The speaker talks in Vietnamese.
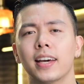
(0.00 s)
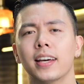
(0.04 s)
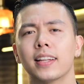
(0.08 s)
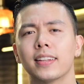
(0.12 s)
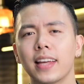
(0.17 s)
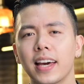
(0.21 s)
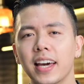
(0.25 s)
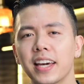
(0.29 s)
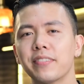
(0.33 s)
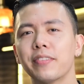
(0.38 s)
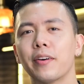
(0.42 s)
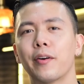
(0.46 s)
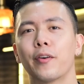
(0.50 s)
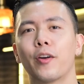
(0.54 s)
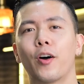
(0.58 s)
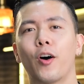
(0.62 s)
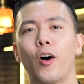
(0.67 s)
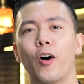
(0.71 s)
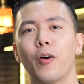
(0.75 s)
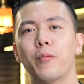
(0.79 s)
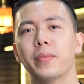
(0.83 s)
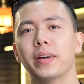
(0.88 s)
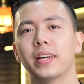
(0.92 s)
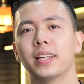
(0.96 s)
Thay vào
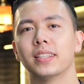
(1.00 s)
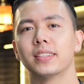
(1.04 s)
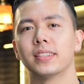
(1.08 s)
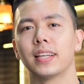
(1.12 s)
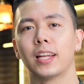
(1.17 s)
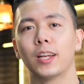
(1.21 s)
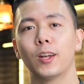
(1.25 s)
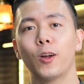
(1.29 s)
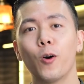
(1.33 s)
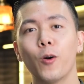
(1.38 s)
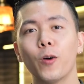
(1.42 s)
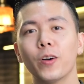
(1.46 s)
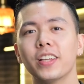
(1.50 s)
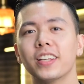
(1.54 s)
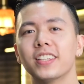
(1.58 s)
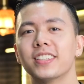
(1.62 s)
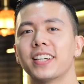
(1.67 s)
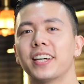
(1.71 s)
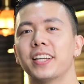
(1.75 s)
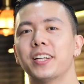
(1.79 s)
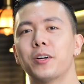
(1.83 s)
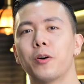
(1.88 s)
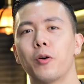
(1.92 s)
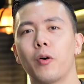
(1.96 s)
đó mình sẽ lôi những
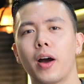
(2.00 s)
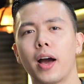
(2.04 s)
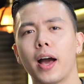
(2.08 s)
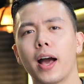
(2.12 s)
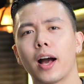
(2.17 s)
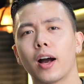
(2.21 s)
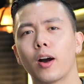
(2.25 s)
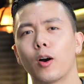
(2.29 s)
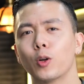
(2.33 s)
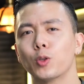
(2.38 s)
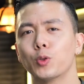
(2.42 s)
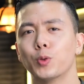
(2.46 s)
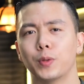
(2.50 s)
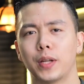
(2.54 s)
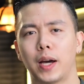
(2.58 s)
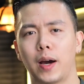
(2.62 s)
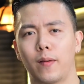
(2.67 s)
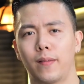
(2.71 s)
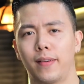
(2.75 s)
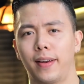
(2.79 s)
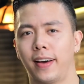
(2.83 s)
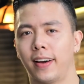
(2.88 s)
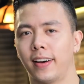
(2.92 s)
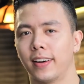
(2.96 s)
chai nước hoa có chủ
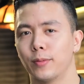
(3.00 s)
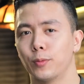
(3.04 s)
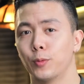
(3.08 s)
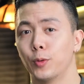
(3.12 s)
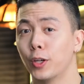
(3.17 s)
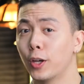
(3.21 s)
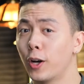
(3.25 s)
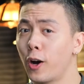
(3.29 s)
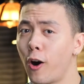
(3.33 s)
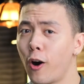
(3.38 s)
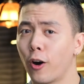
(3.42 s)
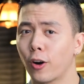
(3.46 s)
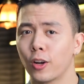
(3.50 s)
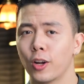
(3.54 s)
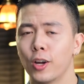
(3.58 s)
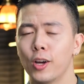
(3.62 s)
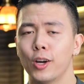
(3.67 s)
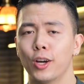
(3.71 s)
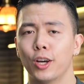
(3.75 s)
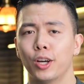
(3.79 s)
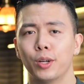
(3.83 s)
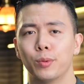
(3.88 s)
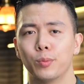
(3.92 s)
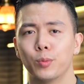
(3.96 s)
đạo là mùi ngọt,
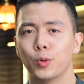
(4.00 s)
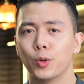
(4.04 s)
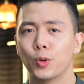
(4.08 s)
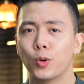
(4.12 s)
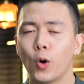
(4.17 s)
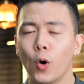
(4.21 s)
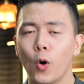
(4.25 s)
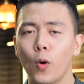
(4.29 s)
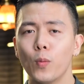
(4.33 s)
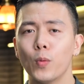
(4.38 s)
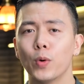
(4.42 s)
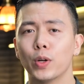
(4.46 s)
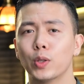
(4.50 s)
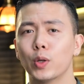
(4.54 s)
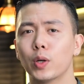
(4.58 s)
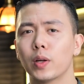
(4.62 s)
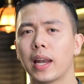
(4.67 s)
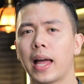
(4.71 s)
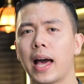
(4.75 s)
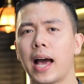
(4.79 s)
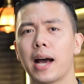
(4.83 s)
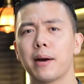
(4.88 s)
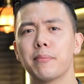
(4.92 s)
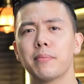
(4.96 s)
mùi gỗ, mùi thuốc
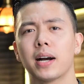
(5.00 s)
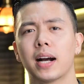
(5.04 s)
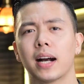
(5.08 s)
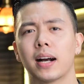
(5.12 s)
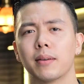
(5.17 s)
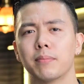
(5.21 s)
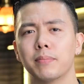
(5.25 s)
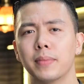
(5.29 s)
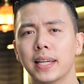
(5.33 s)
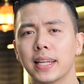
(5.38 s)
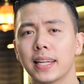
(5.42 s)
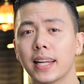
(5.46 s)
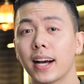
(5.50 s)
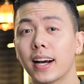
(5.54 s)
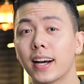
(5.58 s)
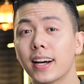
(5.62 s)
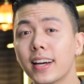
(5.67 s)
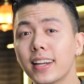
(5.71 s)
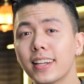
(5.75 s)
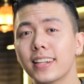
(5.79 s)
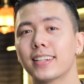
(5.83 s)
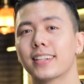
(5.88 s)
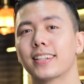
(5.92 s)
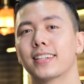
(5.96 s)
lá mà mình đã
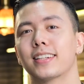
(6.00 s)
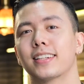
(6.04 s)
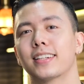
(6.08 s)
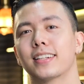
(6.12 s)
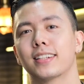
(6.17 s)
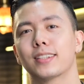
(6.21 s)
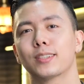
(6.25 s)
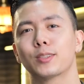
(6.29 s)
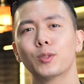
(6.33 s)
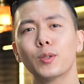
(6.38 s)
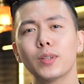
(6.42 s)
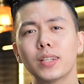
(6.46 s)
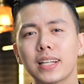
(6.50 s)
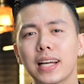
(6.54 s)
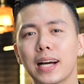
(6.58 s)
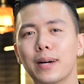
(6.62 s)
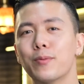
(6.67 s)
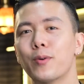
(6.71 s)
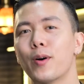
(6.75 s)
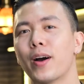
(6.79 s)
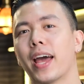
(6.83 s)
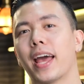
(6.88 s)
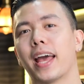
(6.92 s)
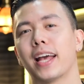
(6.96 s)
cất suốt cả
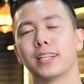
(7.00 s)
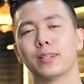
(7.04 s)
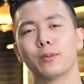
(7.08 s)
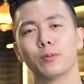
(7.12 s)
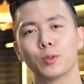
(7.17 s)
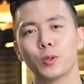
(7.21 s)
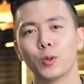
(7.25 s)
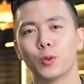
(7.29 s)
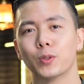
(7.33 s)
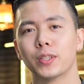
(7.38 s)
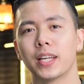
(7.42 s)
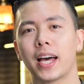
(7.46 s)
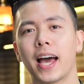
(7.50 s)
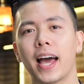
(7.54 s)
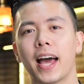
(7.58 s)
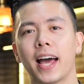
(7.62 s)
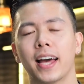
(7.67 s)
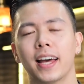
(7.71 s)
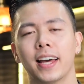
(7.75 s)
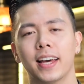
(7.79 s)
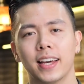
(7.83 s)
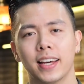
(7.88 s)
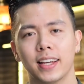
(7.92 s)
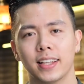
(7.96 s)
mùa hè trong tủ ra,
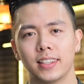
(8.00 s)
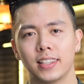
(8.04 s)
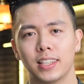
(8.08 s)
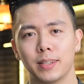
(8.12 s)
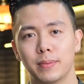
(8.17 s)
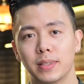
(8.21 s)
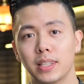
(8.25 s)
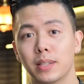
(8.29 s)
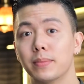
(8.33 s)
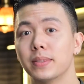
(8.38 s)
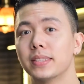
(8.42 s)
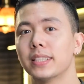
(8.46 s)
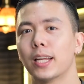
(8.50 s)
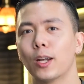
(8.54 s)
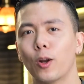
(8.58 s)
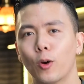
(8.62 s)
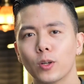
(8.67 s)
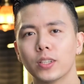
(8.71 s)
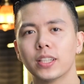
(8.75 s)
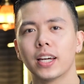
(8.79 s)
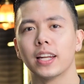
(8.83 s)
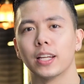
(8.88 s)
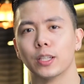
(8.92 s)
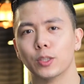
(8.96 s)
thì bây giờ mình sẽ
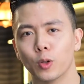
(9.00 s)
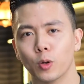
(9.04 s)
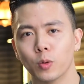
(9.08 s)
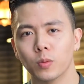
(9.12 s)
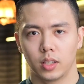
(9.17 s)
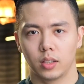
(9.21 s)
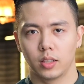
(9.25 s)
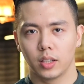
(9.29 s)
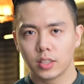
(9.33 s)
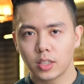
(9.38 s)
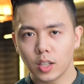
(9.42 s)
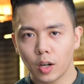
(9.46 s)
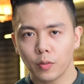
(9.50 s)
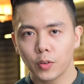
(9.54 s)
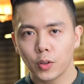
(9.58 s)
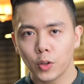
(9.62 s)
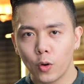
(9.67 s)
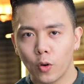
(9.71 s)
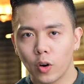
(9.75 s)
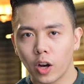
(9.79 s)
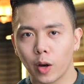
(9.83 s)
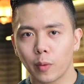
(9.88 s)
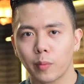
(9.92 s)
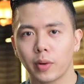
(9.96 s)
lôi ra để dùng. Thì trong
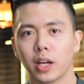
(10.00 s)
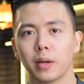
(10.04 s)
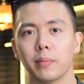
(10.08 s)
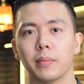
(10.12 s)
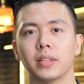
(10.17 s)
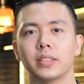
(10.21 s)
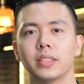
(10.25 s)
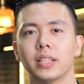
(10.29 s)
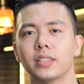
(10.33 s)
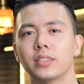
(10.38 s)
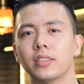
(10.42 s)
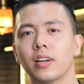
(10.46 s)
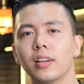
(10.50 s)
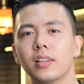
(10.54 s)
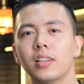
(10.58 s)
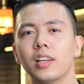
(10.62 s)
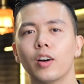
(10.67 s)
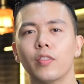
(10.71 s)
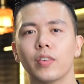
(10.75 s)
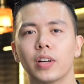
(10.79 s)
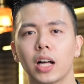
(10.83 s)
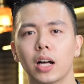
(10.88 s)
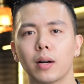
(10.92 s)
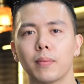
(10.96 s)
video ngày hôm nay mình sẽ giới
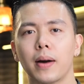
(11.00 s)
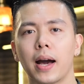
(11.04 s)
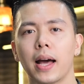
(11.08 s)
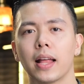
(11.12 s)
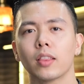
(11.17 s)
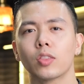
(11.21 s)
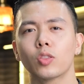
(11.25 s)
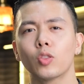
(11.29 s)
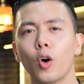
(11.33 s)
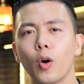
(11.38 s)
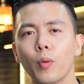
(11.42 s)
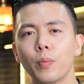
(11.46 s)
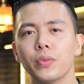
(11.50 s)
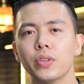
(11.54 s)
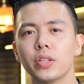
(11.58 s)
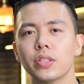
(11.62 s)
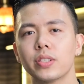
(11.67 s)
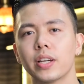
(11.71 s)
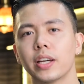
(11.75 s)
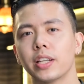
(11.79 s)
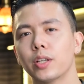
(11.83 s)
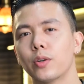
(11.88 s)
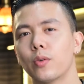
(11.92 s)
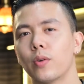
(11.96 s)
thiệu với các bạn top những
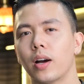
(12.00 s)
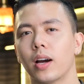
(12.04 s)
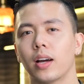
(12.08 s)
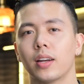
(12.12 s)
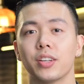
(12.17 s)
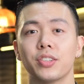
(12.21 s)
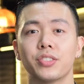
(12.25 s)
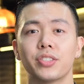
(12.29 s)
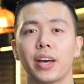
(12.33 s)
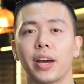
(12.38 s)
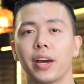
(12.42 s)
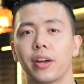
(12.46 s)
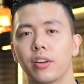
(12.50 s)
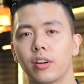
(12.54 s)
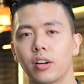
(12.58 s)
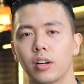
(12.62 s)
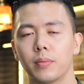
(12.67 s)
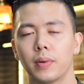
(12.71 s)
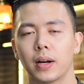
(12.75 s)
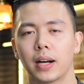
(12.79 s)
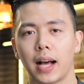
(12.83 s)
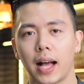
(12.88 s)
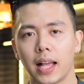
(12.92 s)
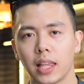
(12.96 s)
chai nước hoa designer
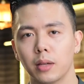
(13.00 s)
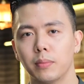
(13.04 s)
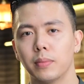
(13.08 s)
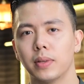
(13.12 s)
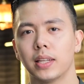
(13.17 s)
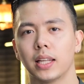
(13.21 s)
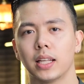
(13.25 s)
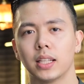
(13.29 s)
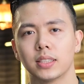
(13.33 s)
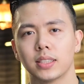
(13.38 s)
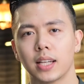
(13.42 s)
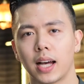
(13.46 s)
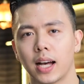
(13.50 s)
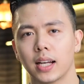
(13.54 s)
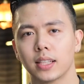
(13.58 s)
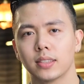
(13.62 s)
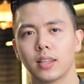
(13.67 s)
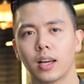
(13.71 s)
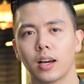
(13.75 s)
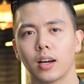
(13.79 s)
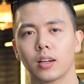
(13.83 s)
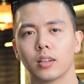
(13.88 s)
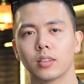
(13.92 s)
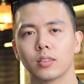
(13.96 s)
mà cá nhân mình đánh giá
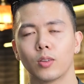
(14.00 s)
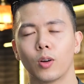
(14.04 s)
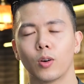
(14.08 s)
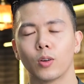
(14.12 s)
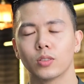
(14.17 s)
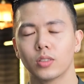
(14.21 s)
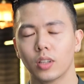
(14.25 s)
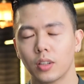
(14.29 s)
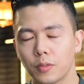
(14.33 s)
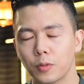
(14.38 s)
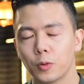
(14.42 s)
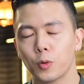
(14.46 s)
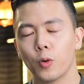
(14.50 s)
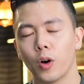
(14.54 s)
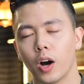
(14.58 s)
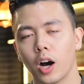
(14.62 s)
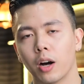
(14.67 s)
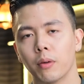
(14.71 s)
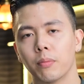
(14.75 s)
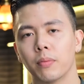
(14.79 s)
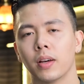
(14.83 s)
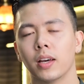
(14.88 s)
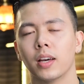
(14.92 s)
rằng nó rất phù hợp